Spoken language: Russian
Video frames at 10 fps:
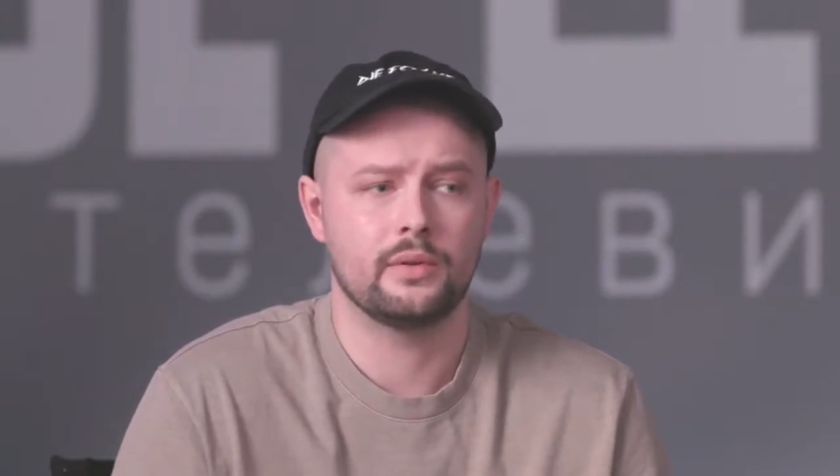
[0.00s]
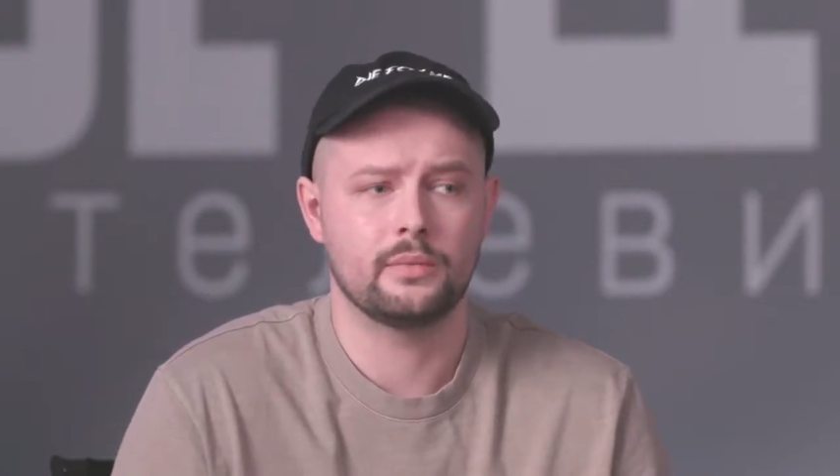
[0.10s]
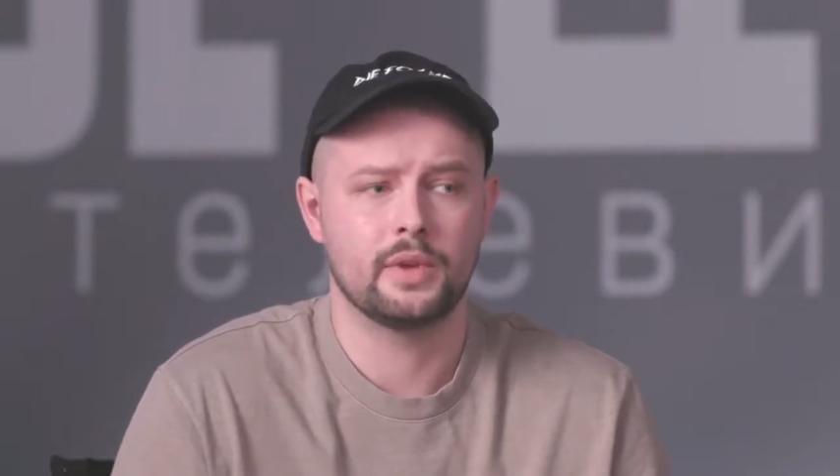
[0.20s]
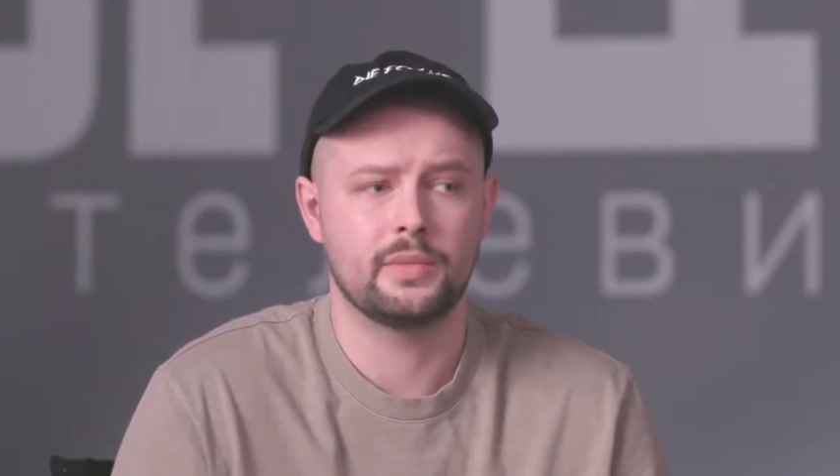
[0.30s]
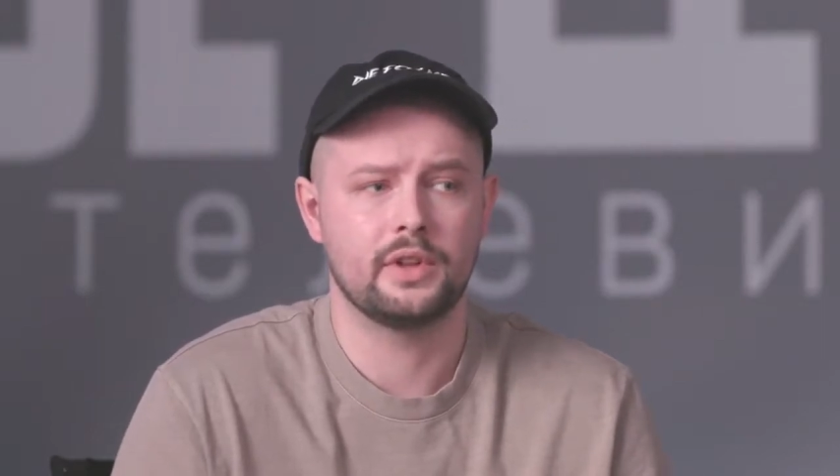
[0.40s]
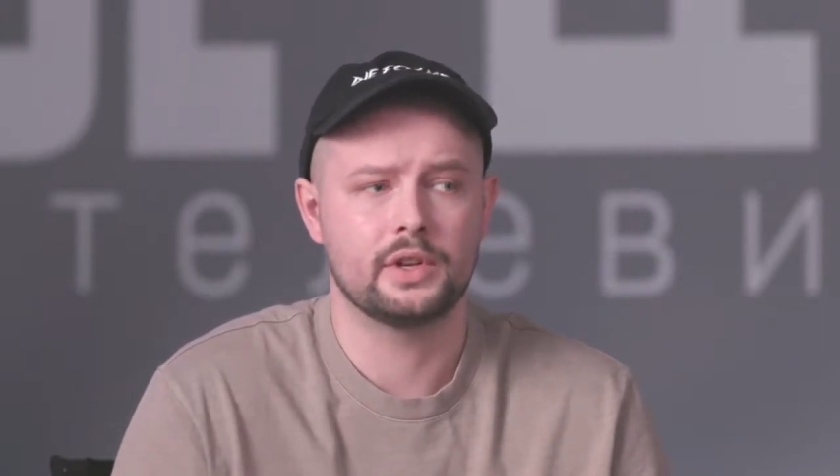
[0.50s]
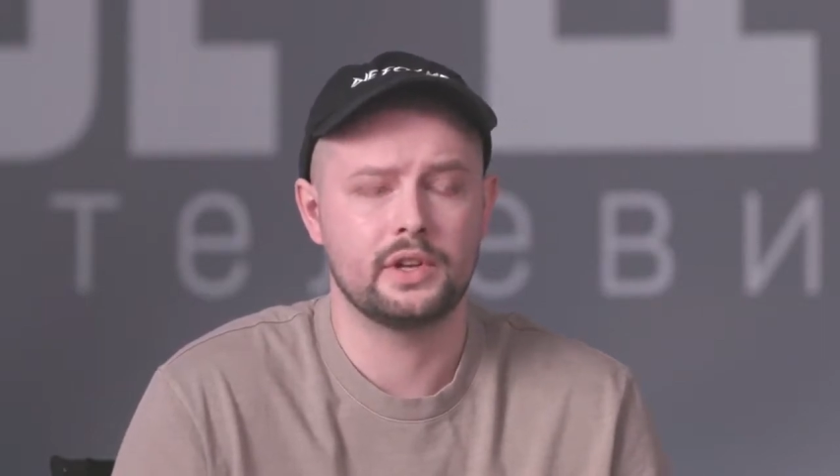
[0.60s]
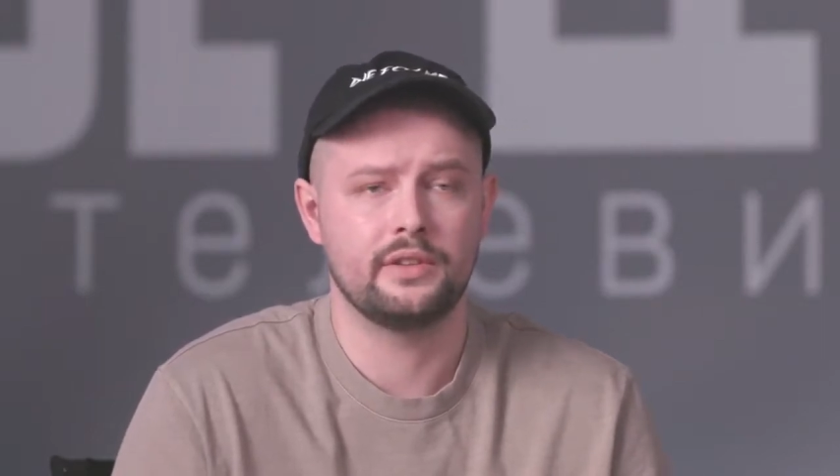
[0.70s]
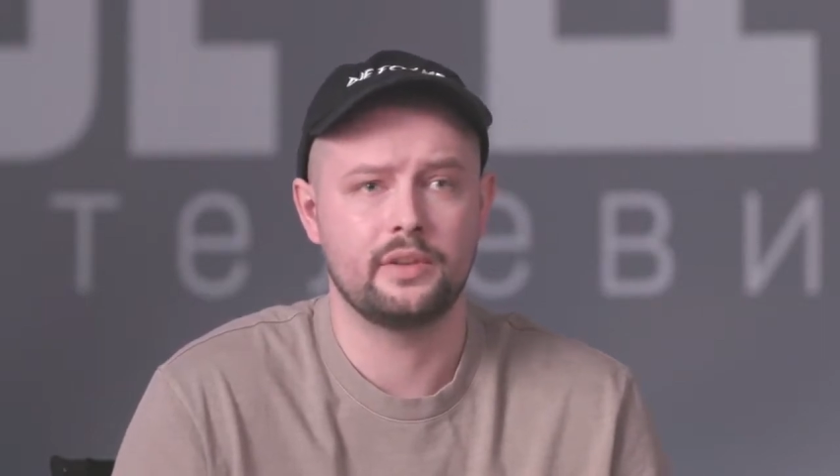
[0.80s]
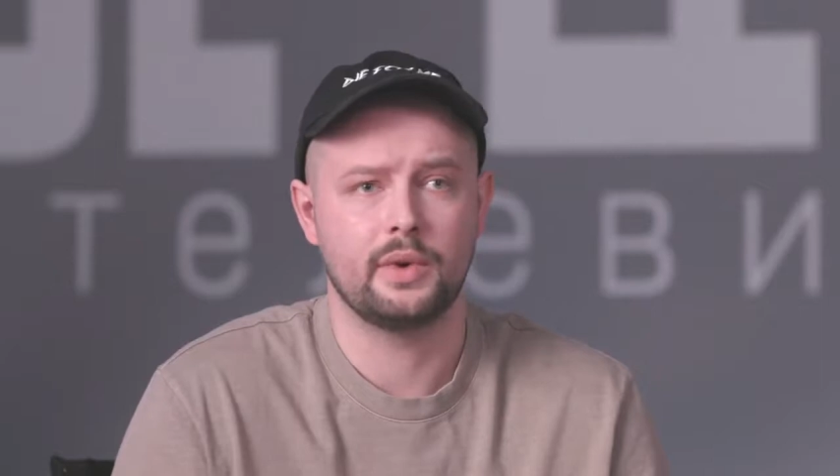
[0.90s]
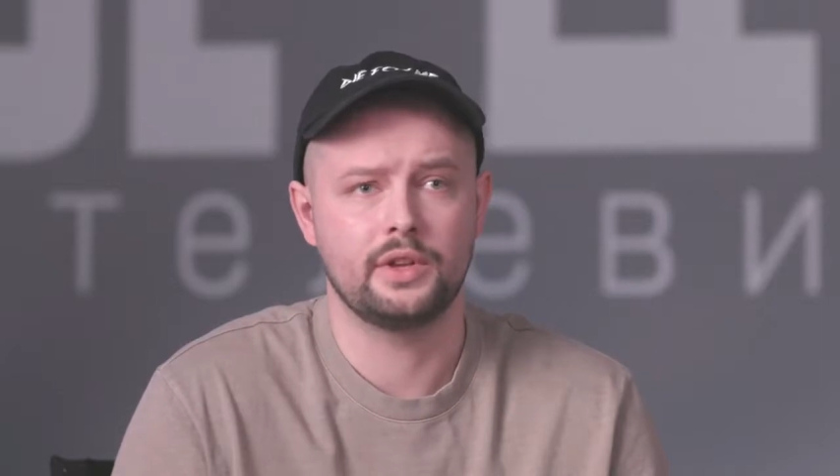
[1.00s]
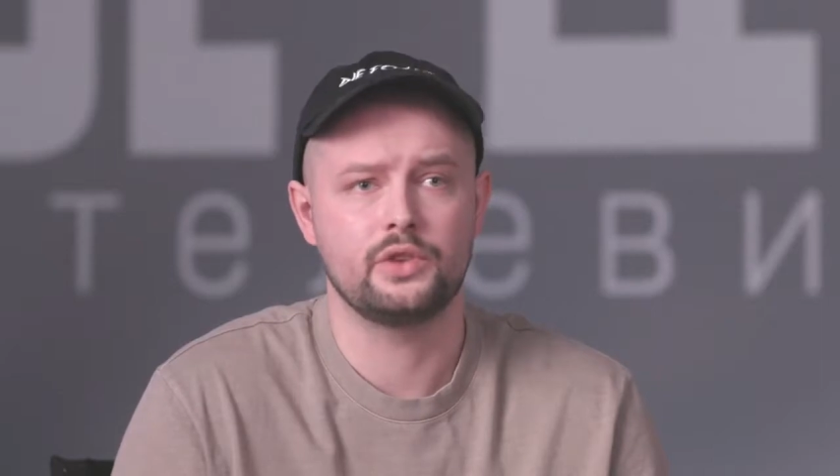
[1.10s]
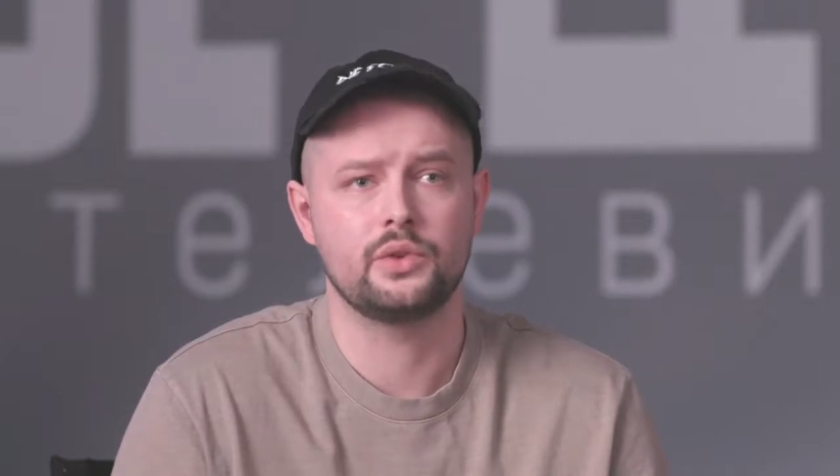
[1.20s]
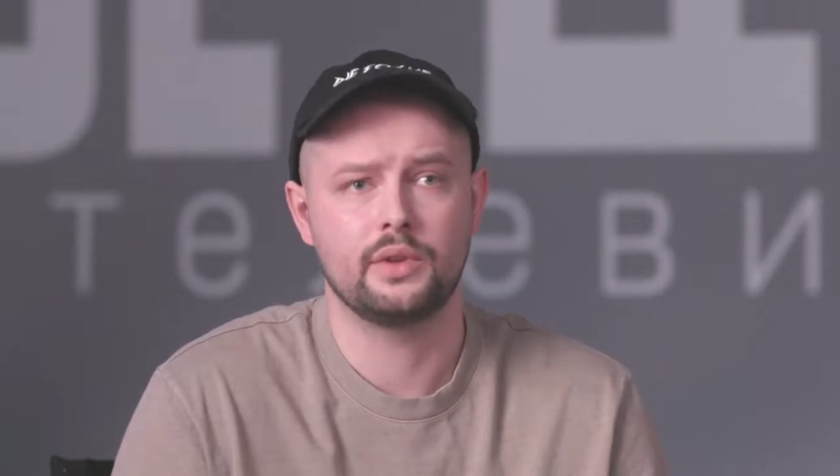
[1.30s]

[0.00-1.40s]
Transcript: мне предложили снимать еще